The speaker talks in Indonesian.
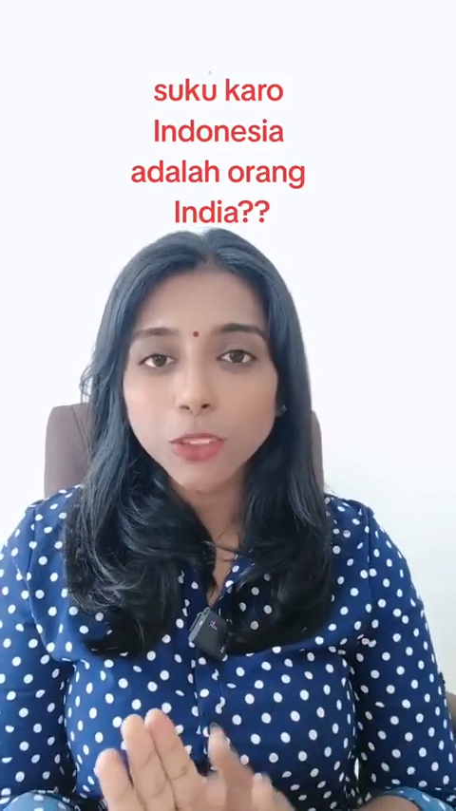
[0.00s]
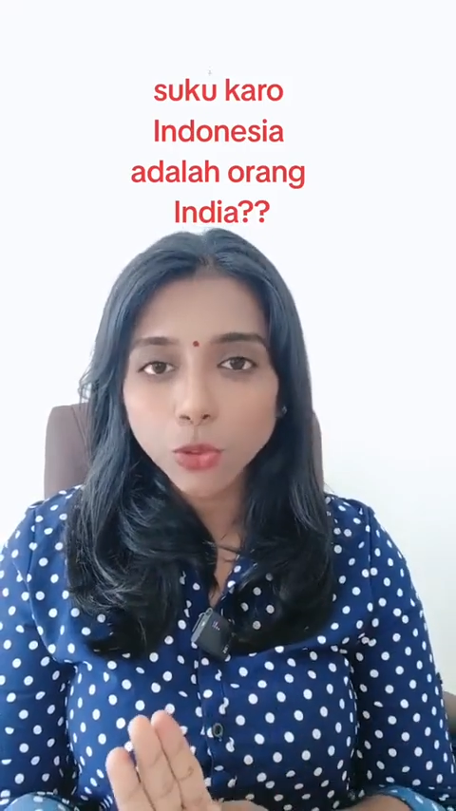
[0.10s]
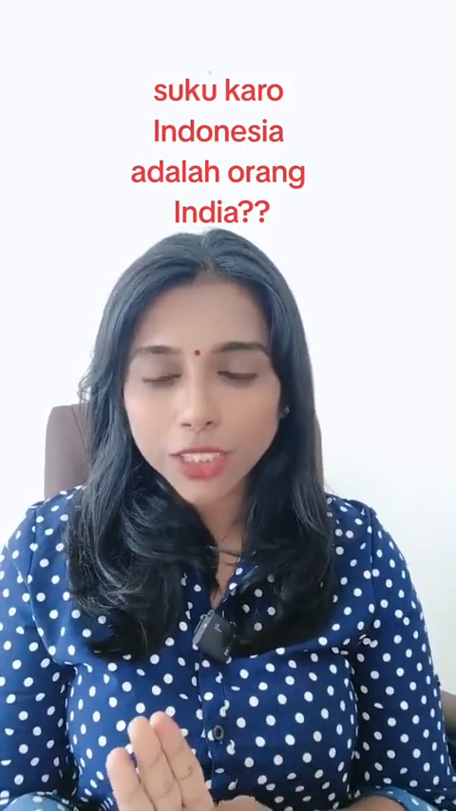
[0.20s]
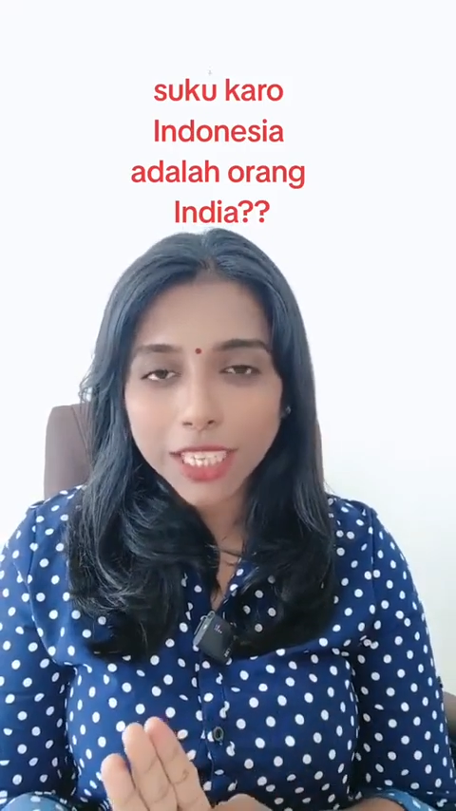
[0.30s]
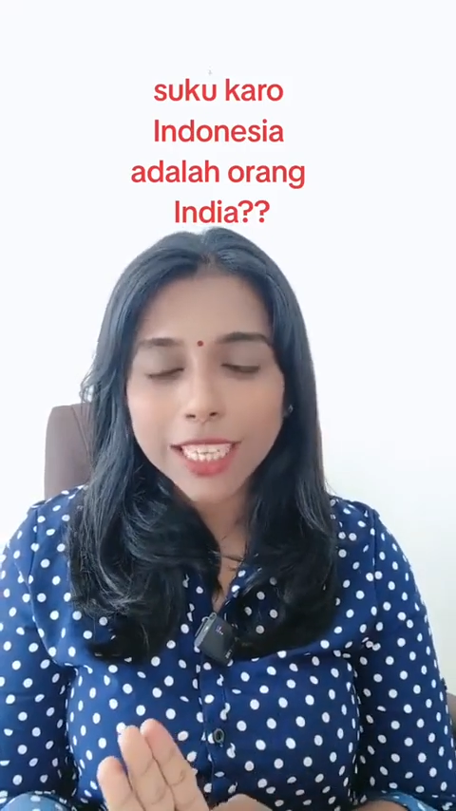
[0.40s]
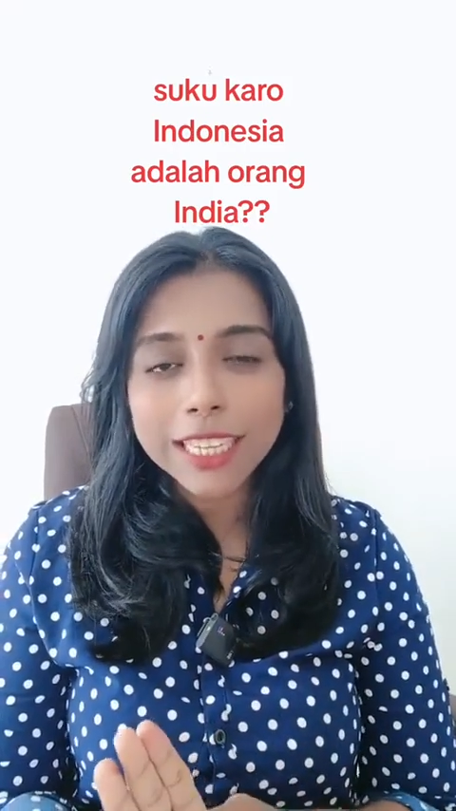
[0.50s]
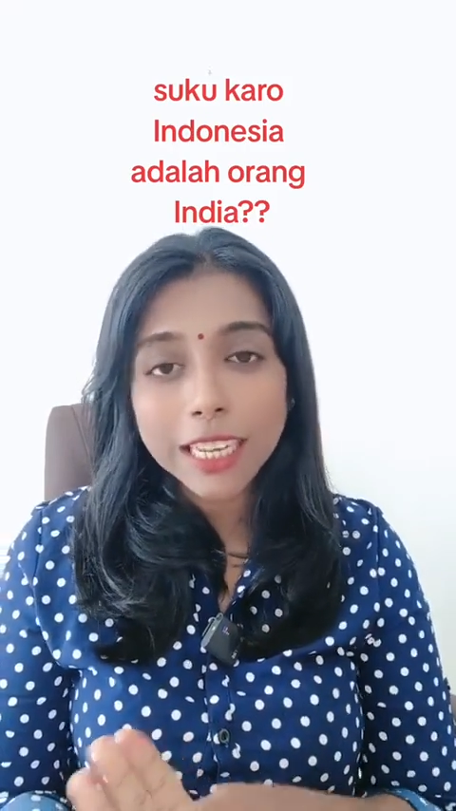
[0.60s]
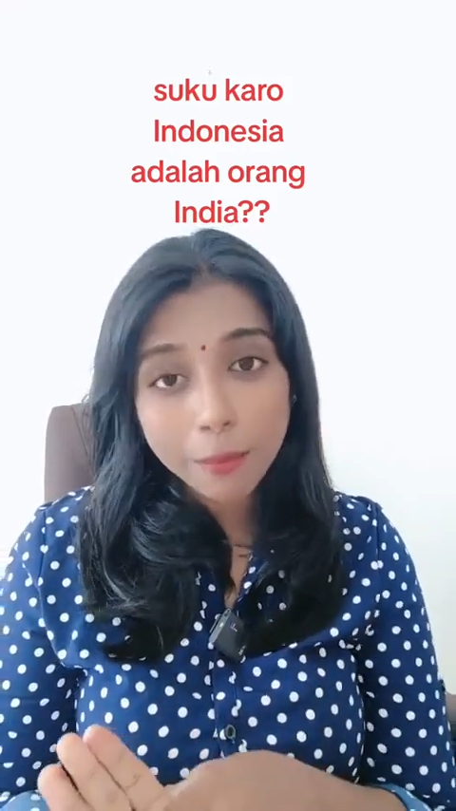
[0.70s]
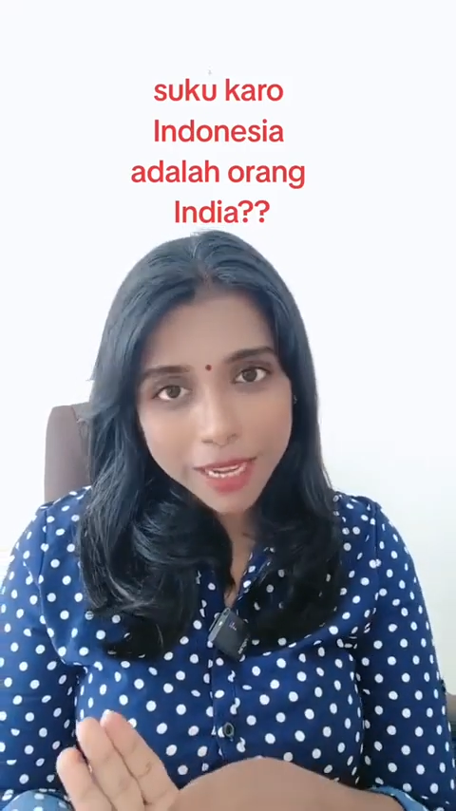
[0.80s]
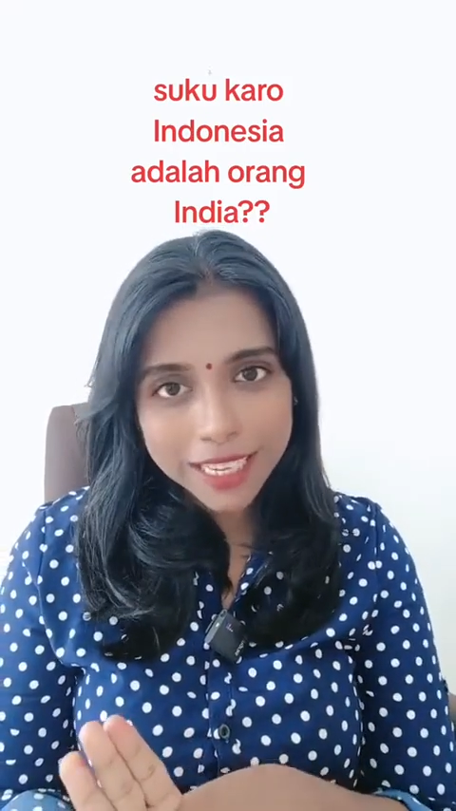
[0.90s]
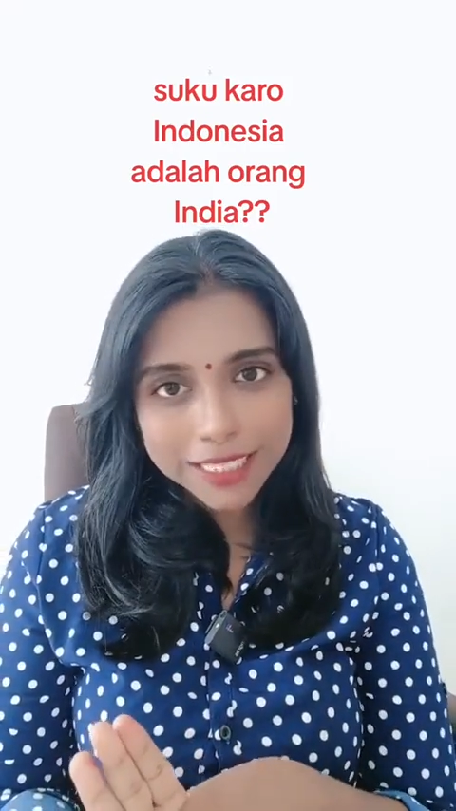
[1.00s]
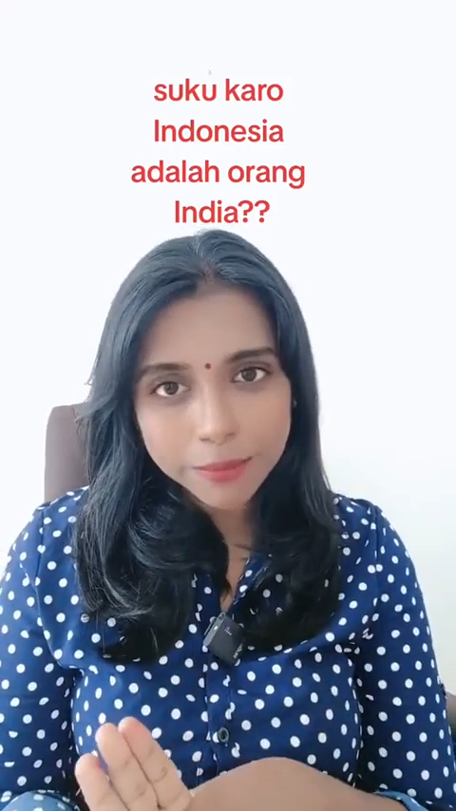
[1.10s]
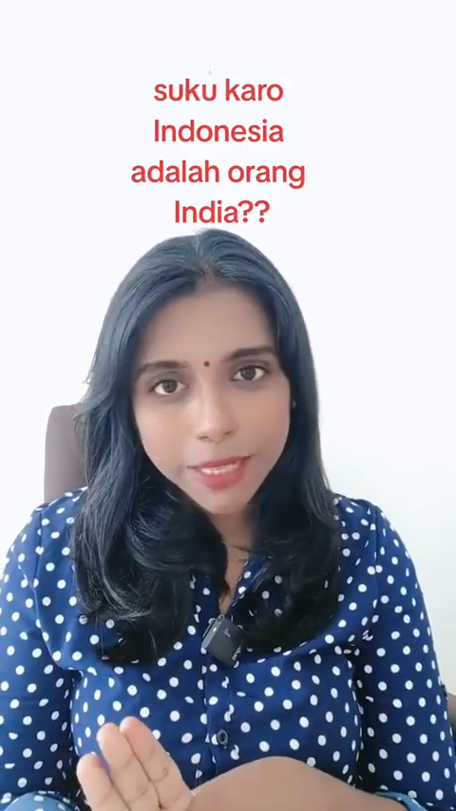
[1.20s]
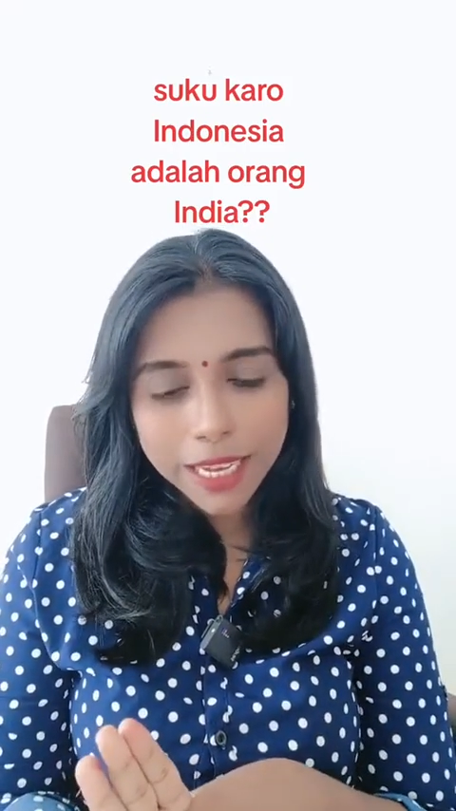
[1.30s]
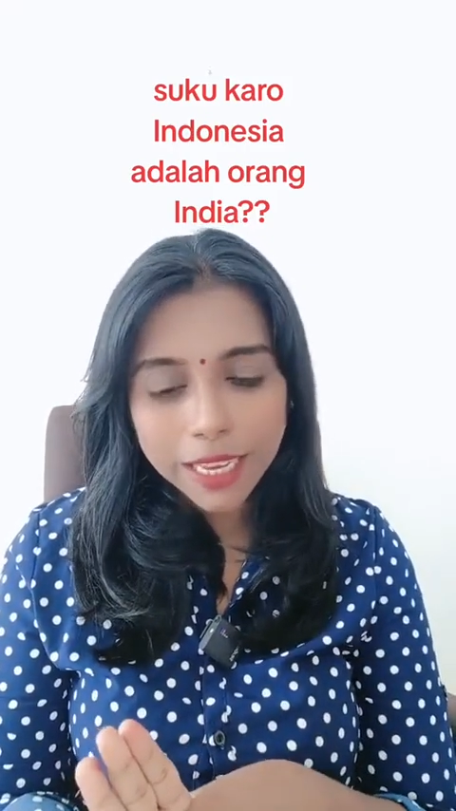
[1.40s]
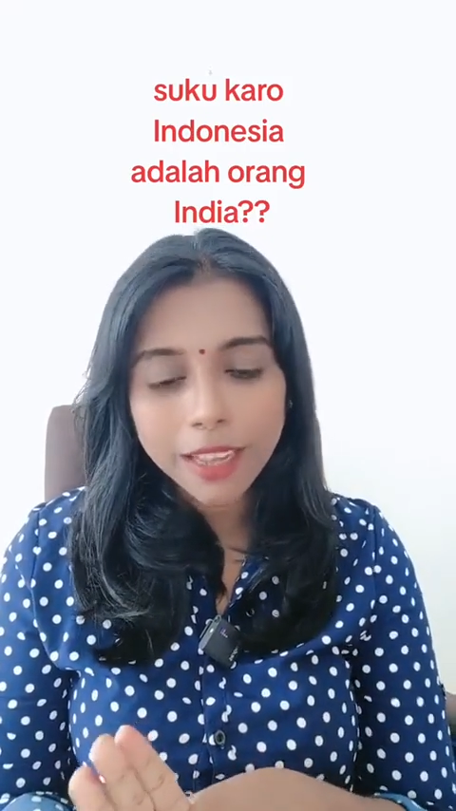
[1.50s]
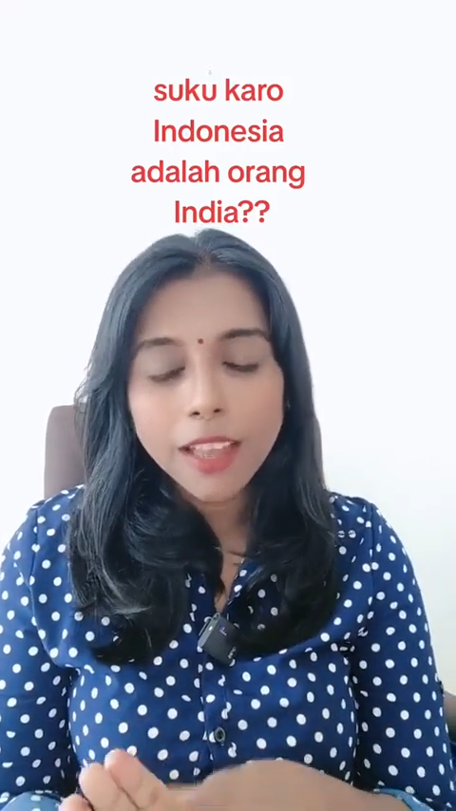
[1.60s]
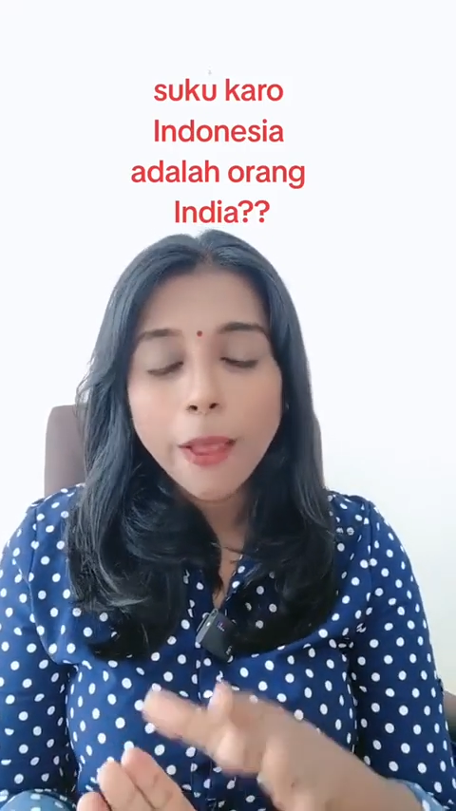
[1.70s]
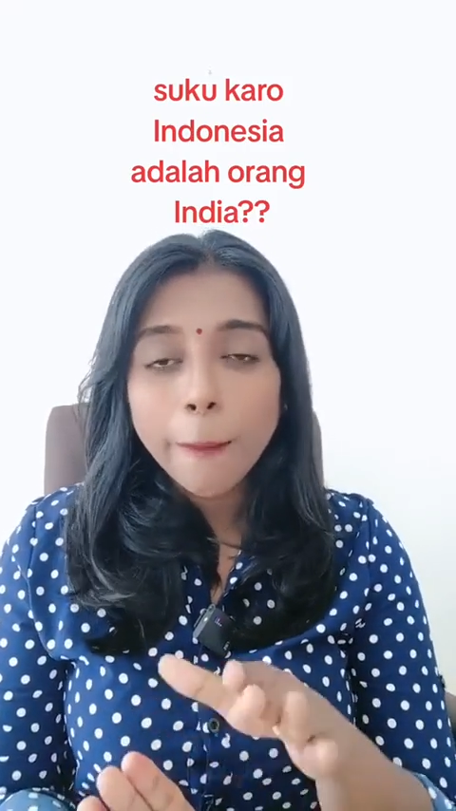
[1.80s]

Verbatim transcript: satunya adalah marga Semiring.